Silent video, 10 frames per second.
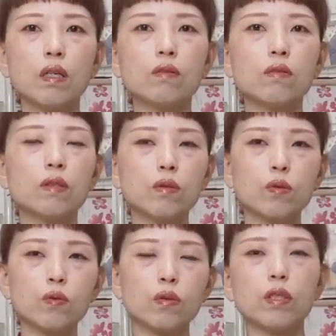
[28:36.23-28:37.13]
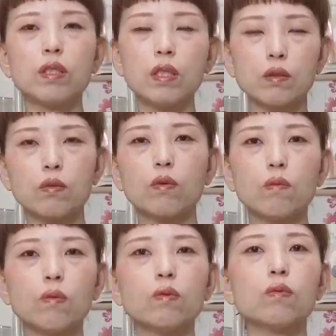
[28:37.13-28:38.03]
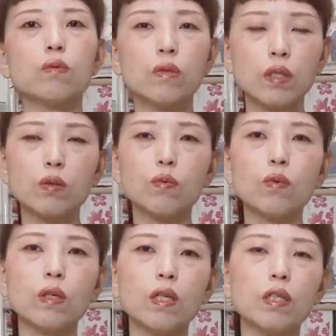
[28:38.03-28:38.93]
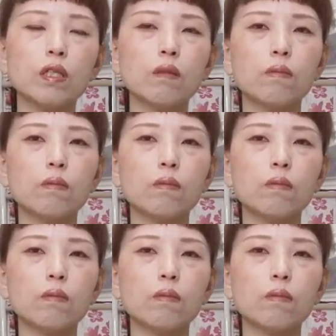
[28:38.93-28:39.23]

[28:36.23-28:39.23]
いのでちょっといいなと思うので、そこら辺